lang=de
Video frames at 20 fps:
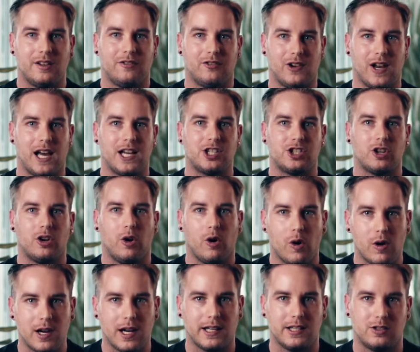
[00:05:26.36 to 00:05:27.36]
Fleisch
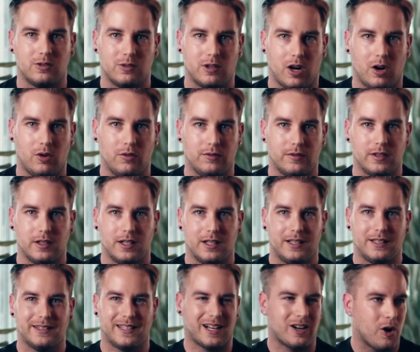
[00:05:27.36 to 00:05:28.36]
online zu kaufen.
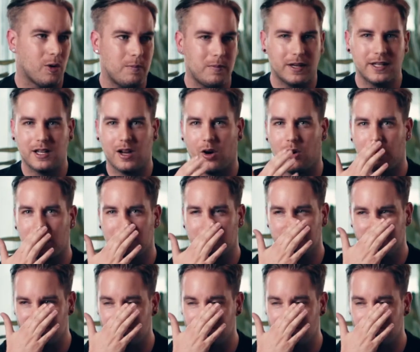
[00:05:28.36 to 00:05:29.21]
Da kommt man ja auch